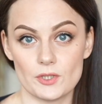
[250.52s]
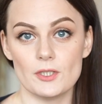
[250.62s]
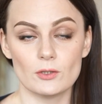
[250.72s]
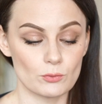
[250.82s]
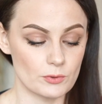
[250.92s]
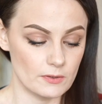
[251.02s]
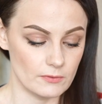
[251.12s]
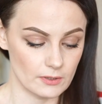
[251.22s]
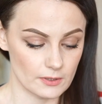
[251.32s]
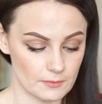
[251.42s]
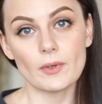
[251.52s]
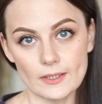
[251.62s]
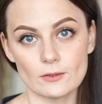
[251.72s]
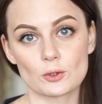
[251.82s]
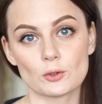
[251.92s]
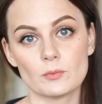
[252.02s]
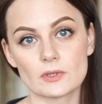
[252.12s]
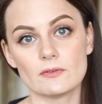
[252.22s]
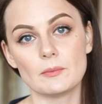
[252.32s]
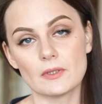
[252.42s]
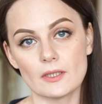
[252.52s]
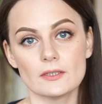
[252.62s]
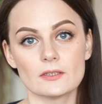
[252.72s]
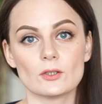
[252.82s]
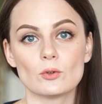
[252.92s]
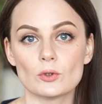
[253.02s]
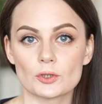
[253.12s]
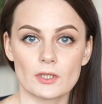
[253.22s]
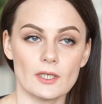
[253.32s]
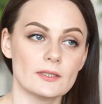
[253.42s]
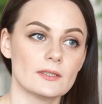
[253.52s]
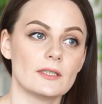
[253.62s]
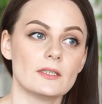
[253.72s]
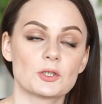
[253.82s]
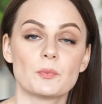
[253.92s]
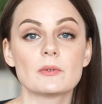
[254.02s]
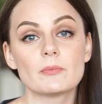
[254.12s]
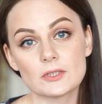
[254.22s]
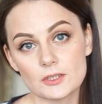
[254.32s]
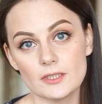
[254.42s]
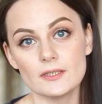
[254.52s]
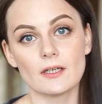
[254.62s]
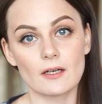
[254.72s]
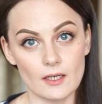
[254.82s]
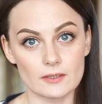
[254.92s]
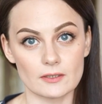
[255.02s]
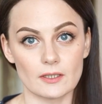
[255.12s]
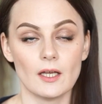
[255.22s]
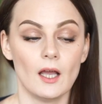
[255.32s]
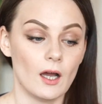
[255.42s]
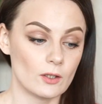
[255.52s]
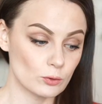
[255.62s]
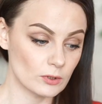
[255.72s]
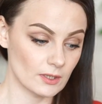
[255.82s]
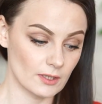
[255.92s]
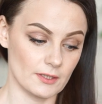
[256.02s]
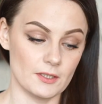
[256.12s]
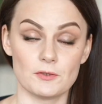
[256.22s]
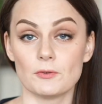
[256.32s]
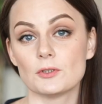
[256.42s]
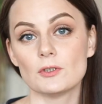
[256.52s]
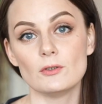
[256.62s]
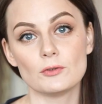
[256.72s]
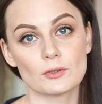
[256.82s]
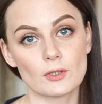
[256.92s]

сильно удивилась. Понятно, что мы с вами разные, кожа разная, и наши предпочтения разные. Но так как я сегодня делюсь